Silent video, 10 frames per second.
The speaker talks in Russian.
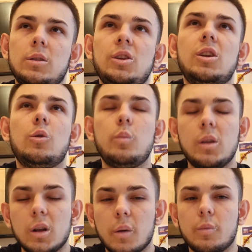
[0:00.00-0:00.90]
не
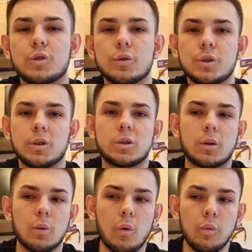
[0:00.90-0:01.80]
любителя песочных
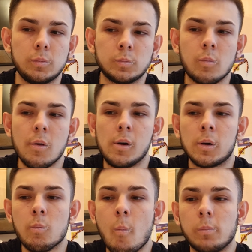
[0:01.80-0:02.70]
сортов,
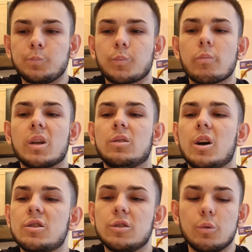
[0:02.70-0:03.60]

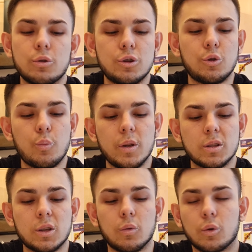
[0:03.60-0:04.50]
даже тот же
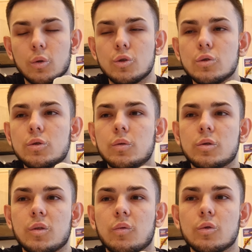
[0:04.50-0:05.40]
тюменский, вот он
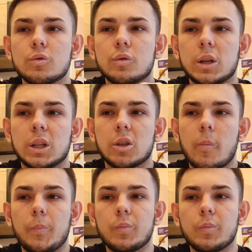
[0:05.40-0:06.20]
чувствуется вкус вот этот.